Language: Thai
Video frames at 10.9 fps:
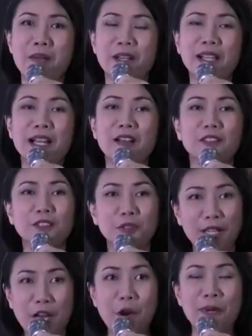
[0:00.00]
ฉะนั้นเราต้องช่วย
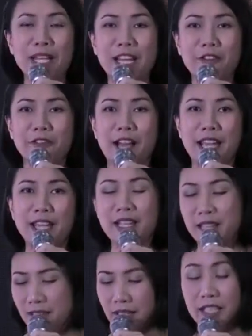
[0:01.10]
เขาประหยัดไฟ
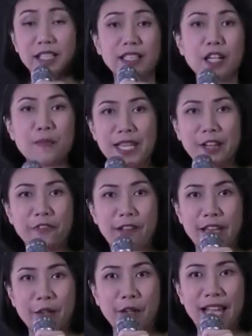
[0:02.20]
หนึ่งคือเราประหยัดไฟ
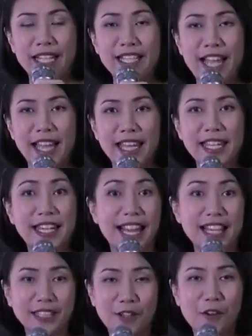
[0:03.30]
โดยการใช้ไล
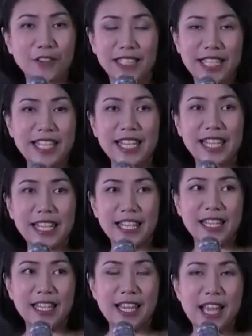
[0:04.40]
ท์ซอร์ส
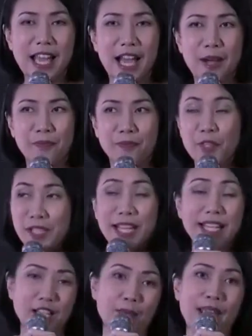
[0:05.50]
ที่เดี๋ยวจะเห็น
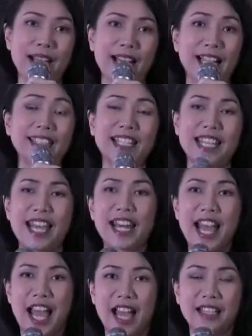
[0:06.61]
สเปค หลังจากนี้นะ
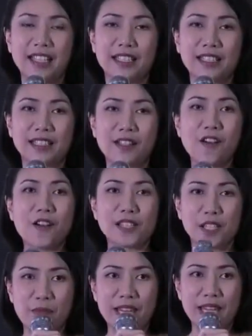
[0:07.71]
คะก็จะ
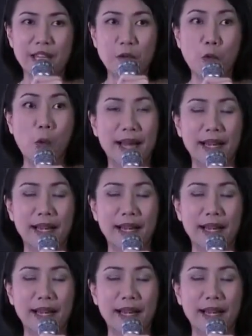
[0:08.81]
มีวัด